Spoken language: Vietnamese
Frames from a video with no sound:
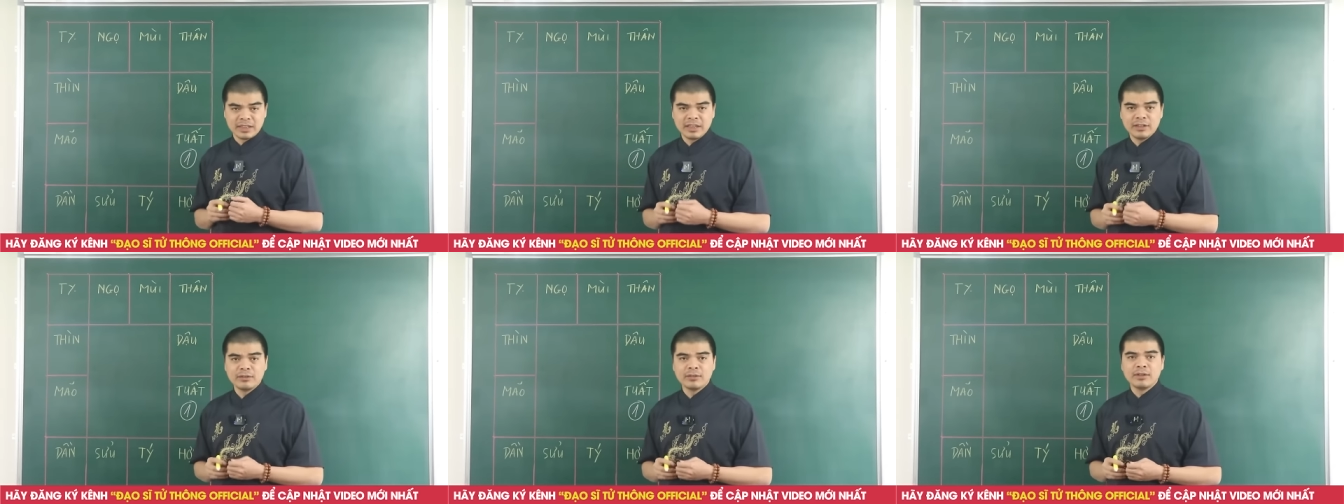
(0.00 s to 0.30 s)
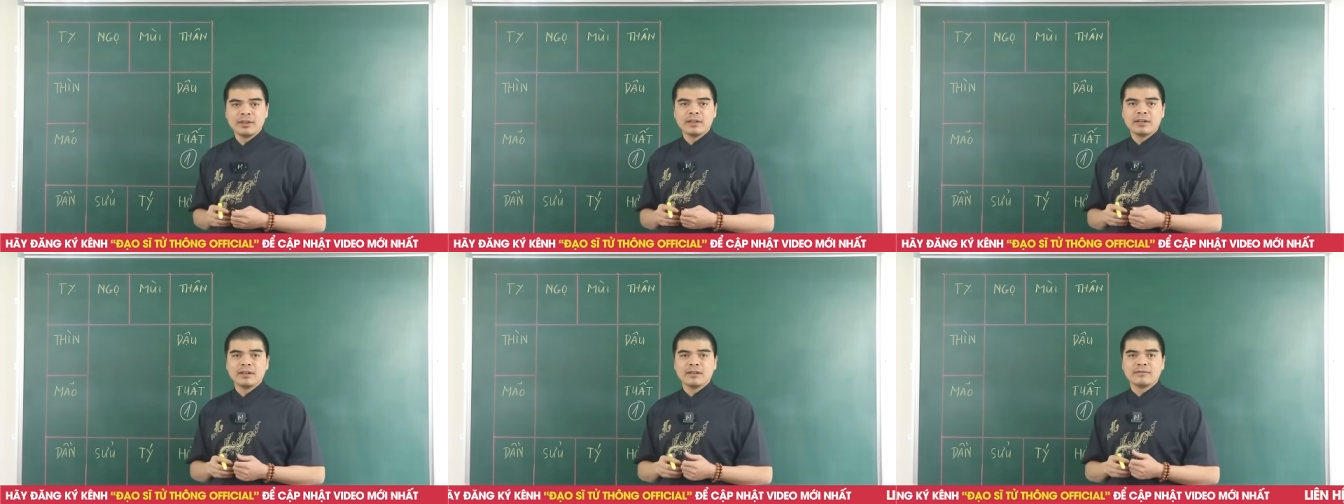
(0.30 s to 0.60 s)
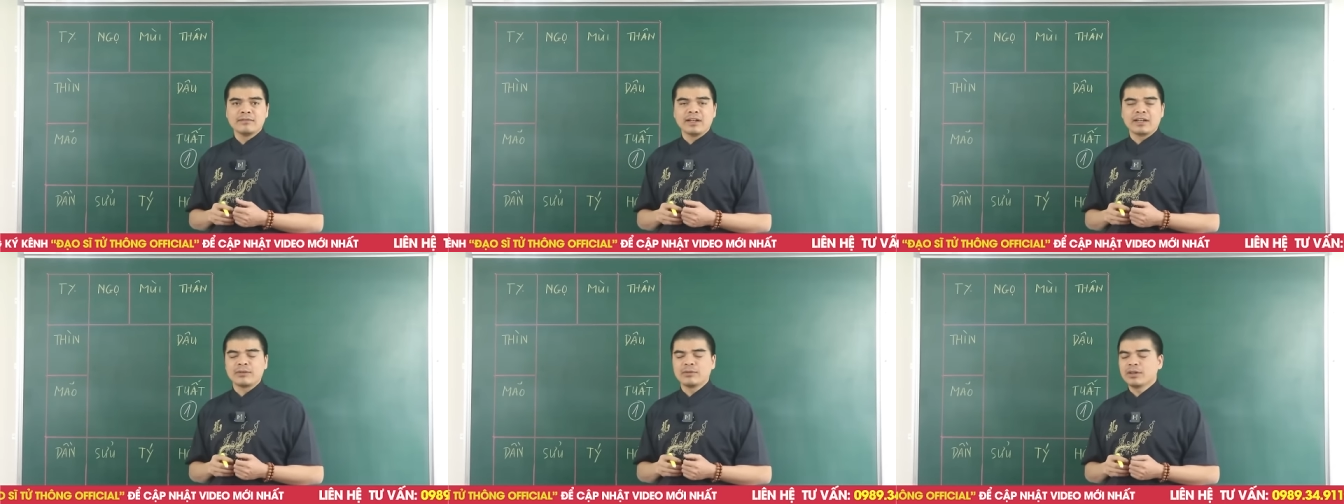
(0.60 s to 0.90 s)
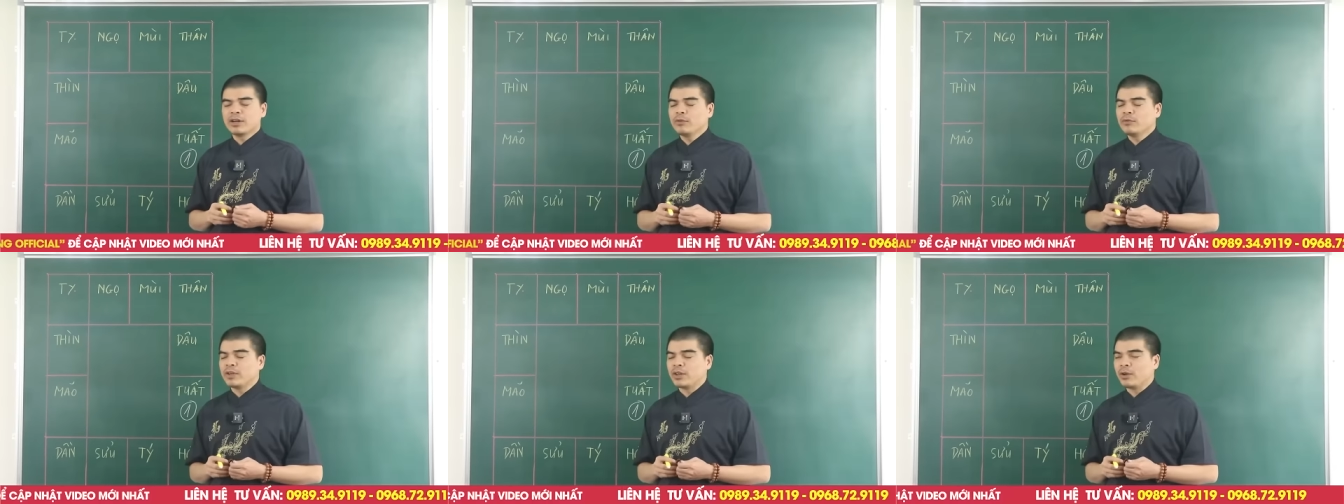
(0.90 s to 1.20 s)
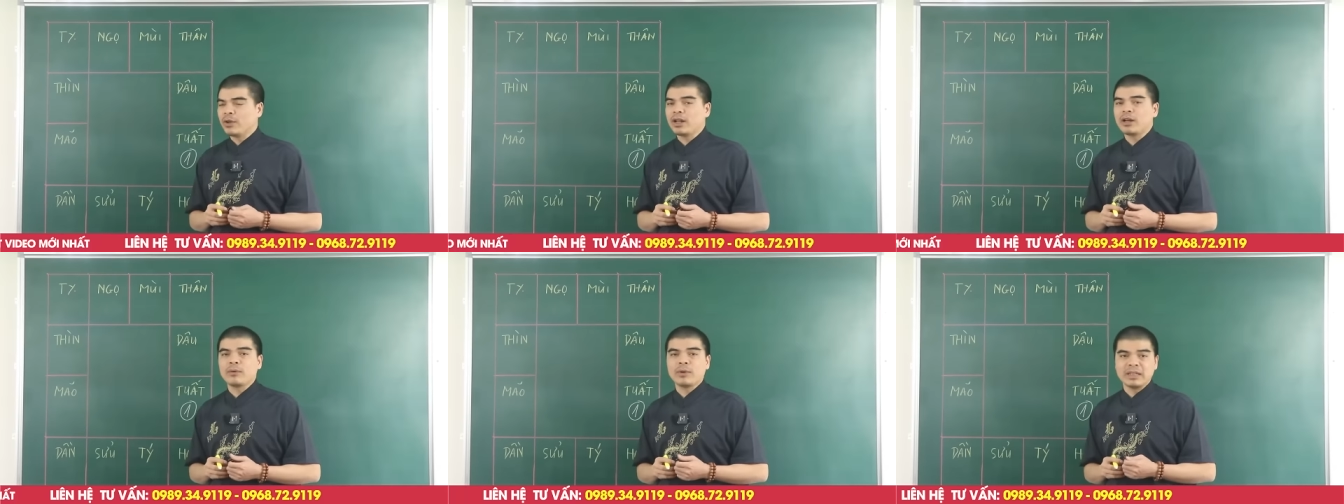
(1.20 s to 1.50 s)
tiêu và cũng không phải
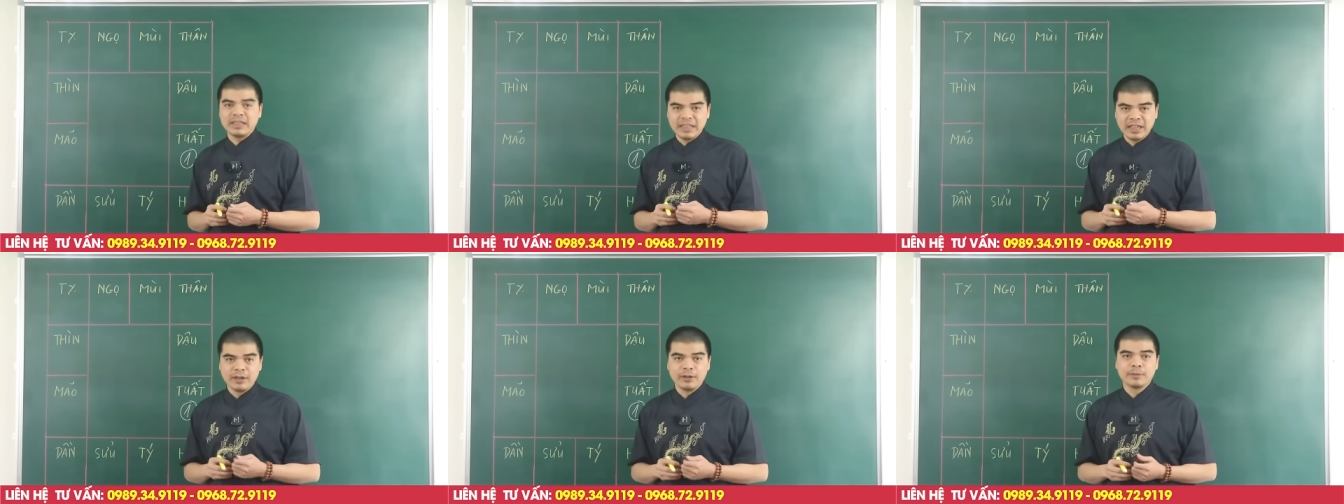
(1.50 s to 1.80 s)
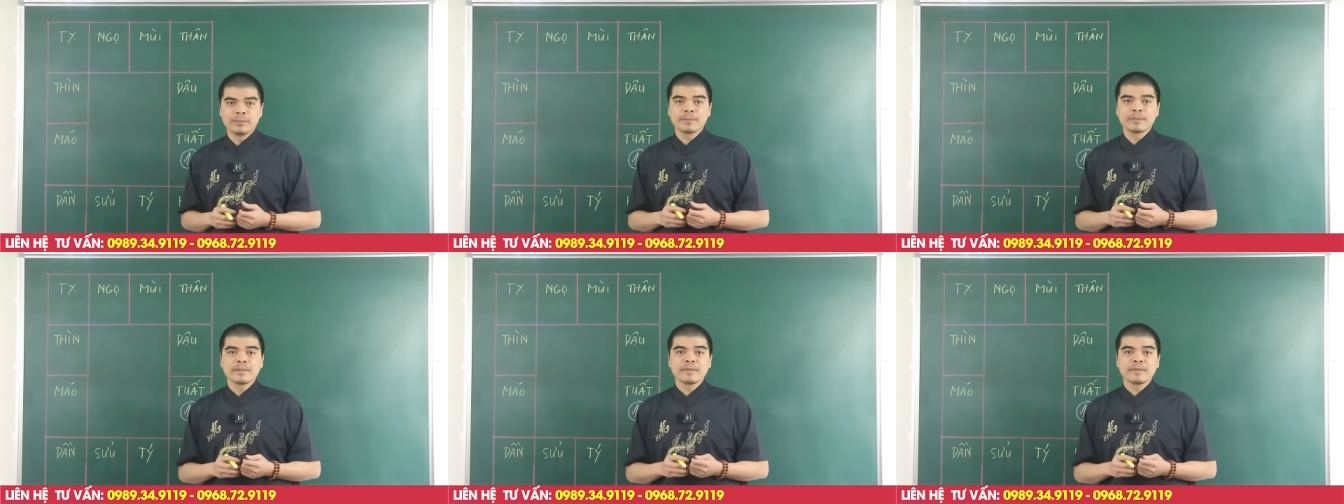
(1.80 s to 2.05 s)
lo lắng quá nhiều.